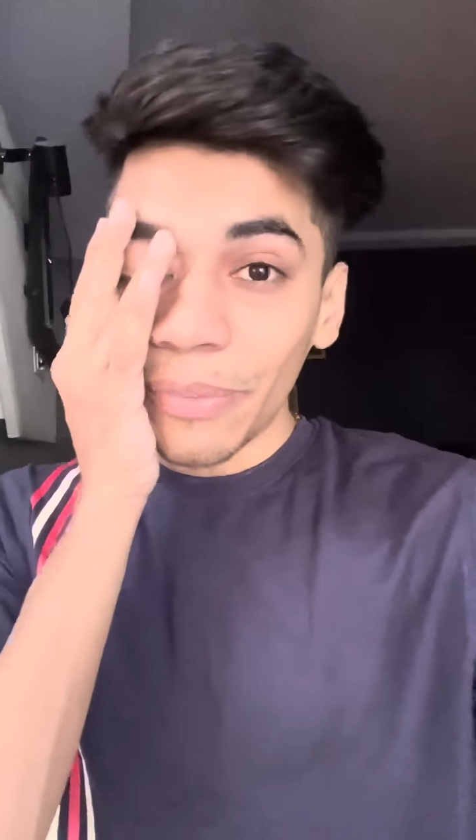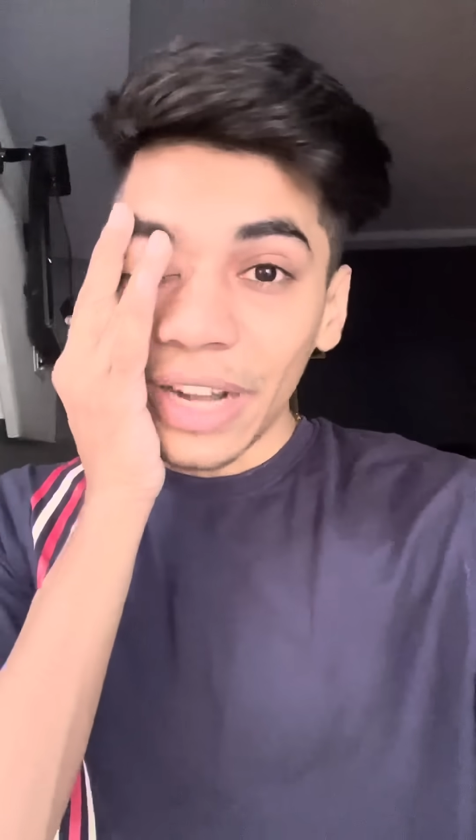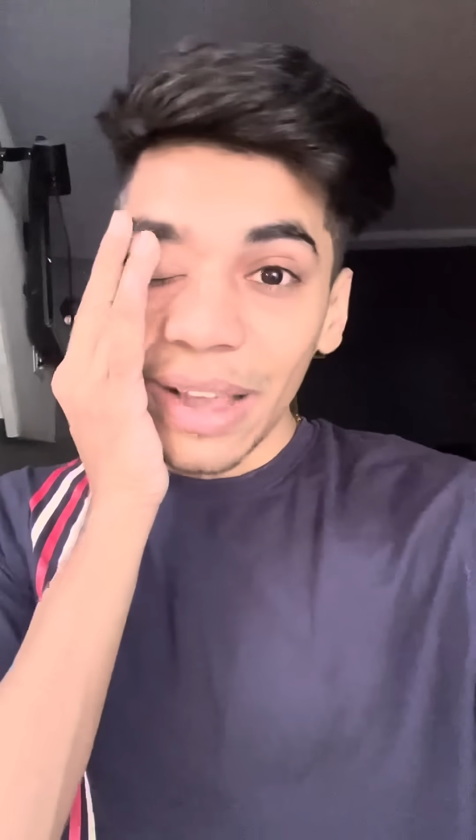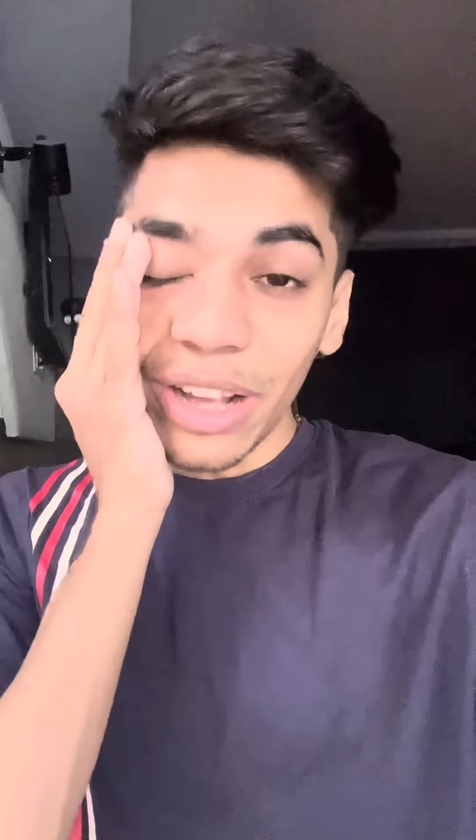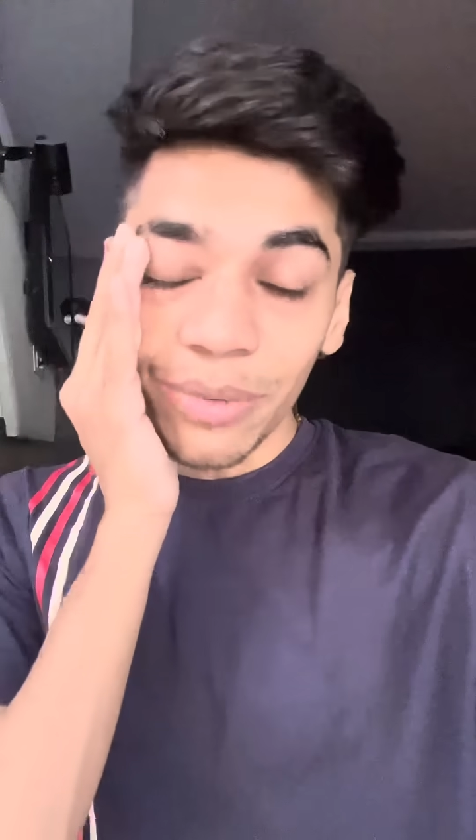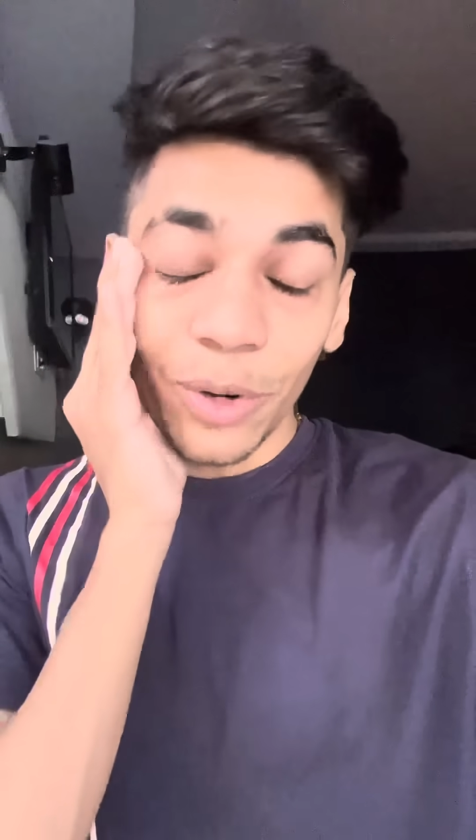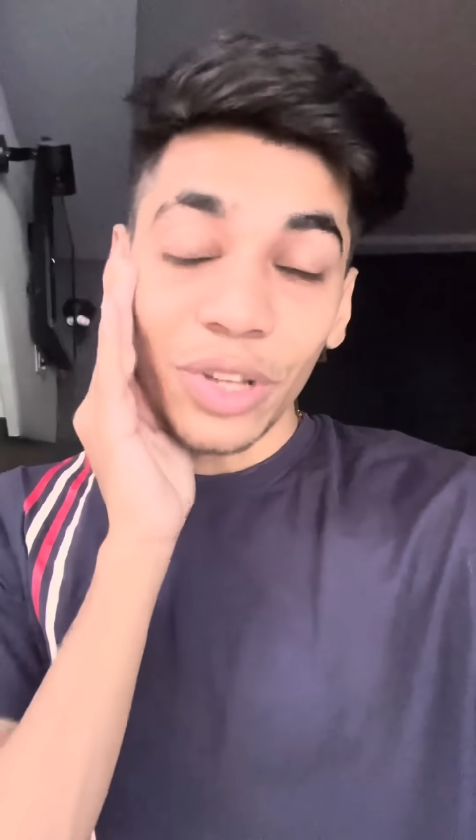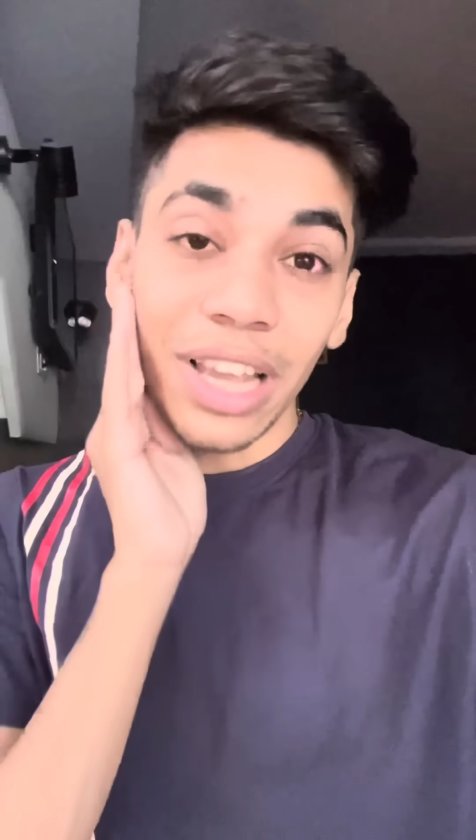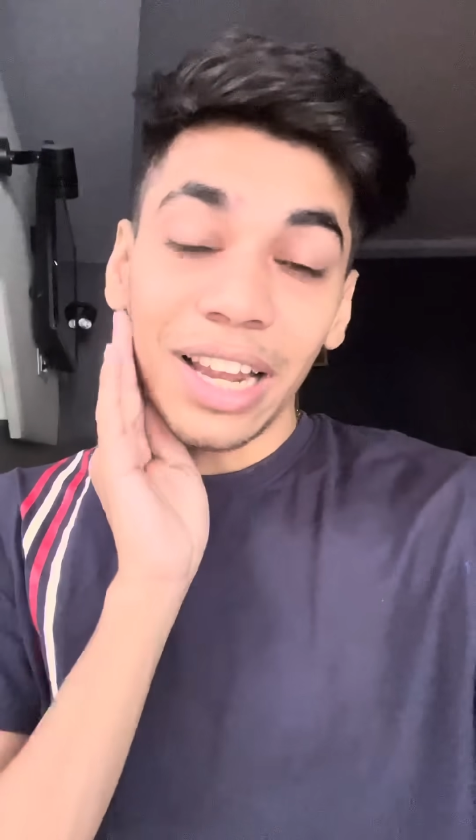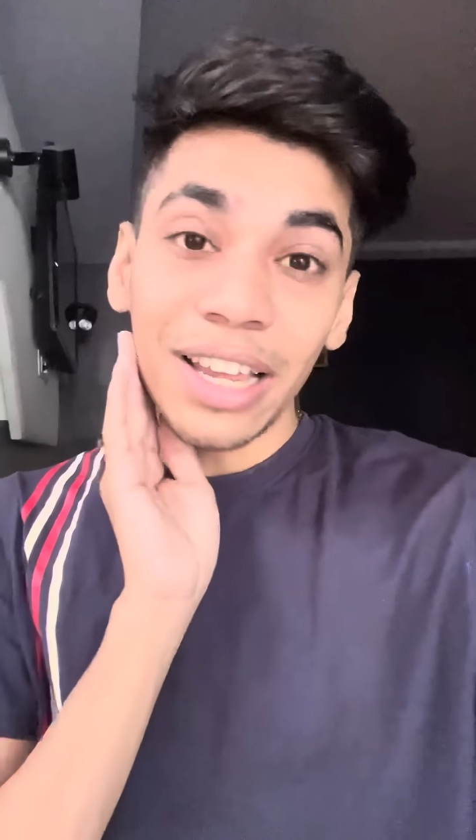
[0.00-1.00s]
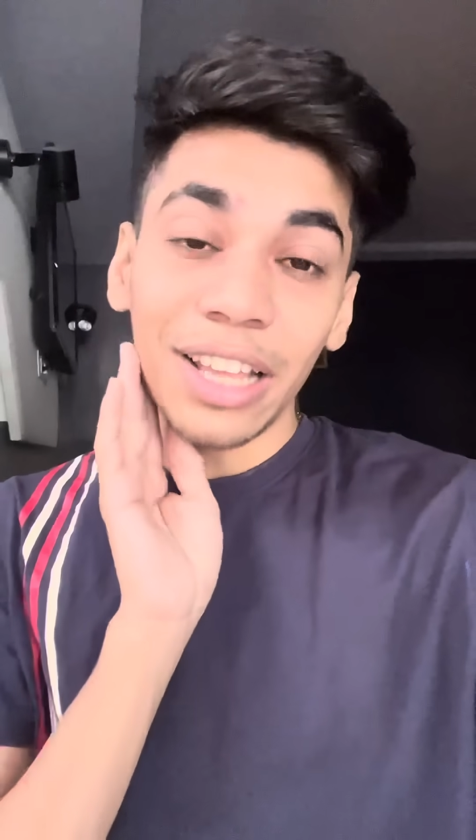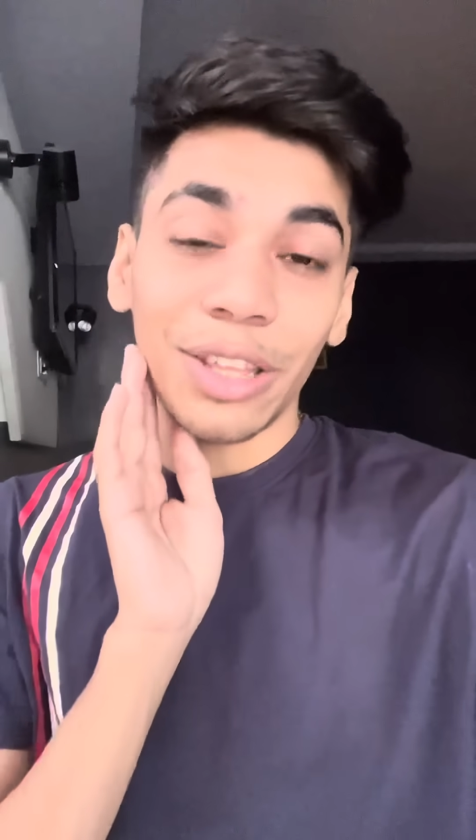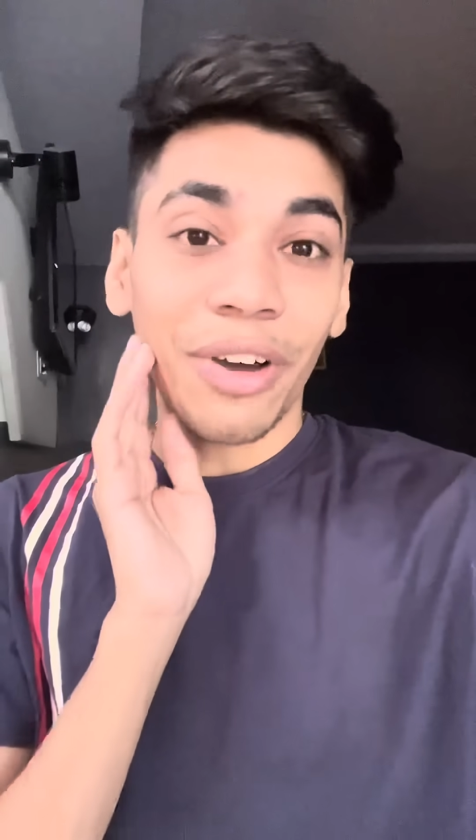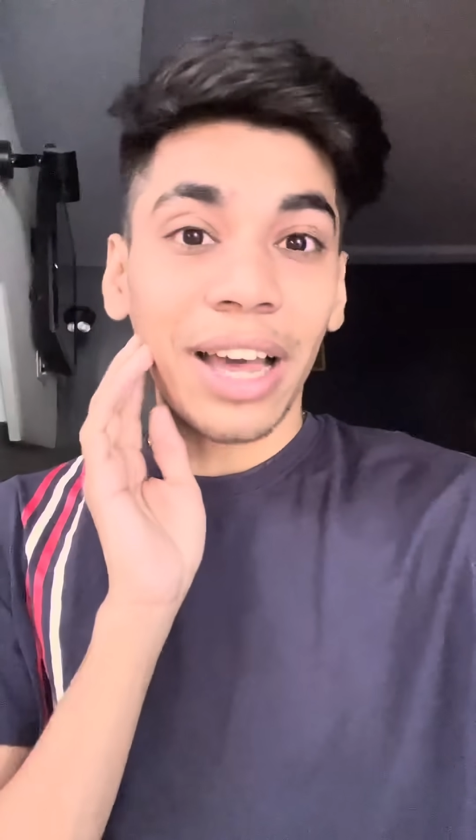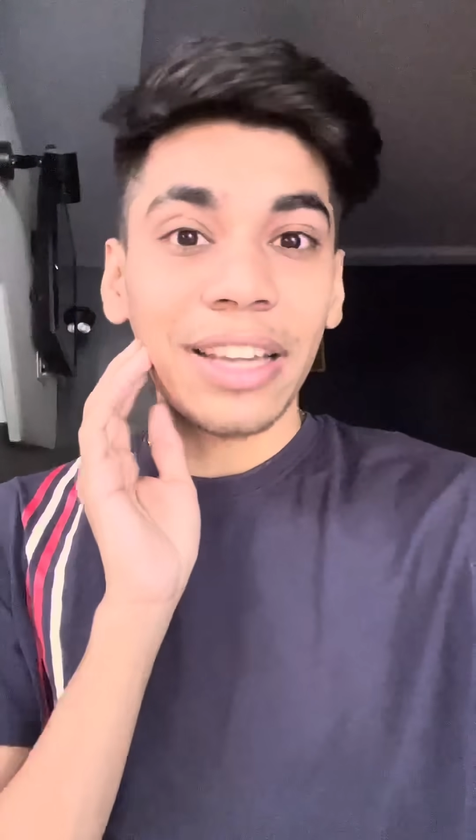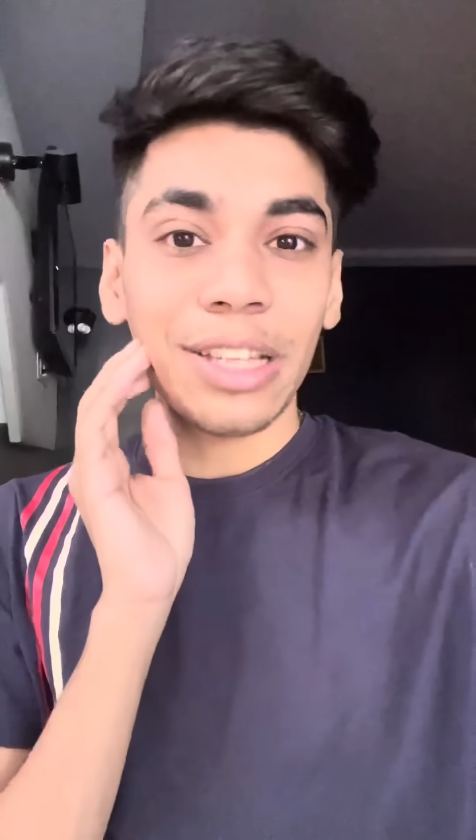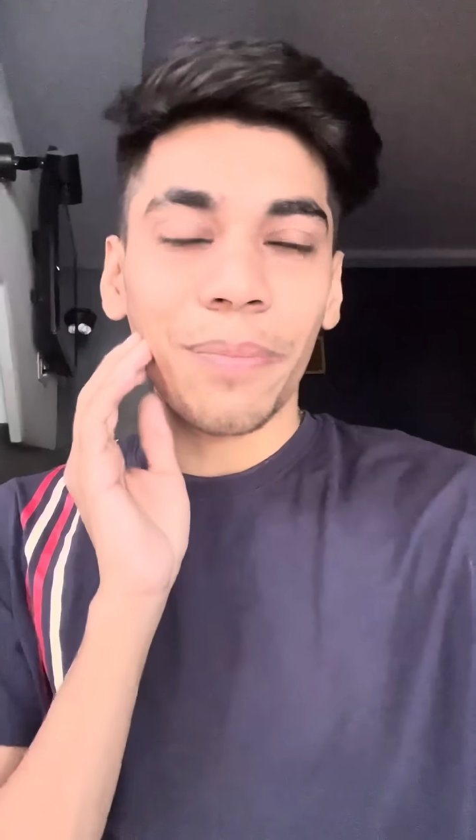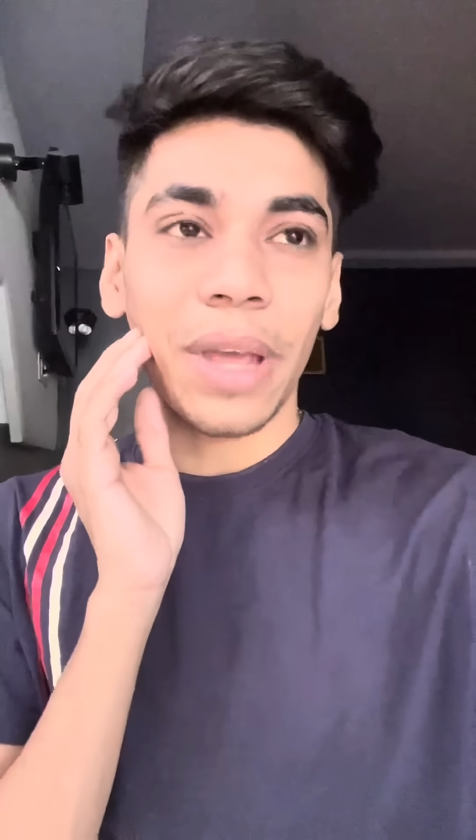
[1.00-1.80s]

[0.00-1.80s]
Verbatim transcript: बढ़िया बात मेरे को ये लगी कि दिवाली से